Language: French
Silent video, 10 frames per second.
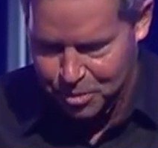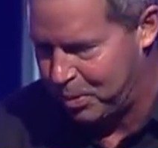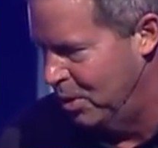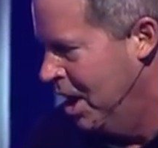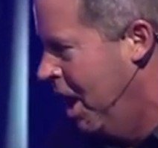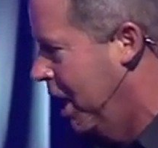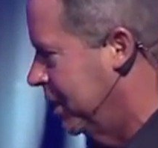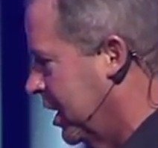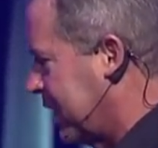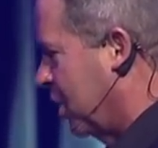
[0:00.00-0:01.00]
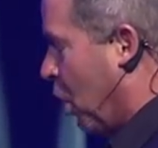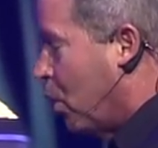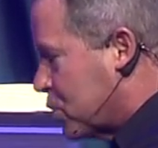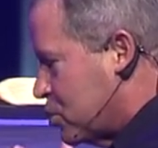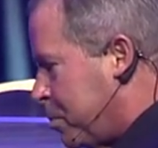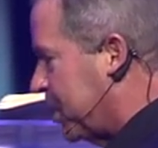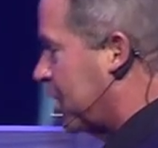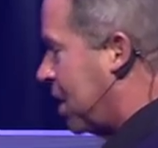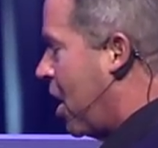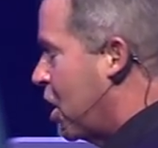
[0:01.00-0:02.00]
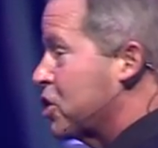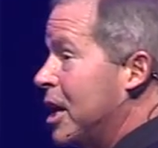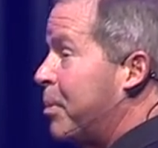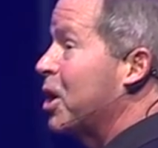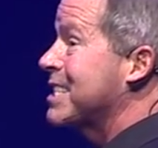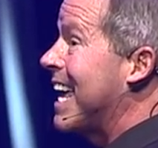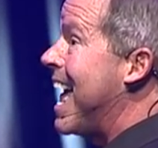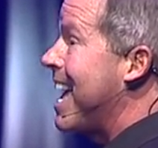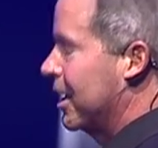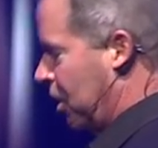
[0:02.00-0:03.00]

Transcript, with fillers: un peu euh, de docteur. Non, je ne suis pas docteur, je n'ai pas le salaire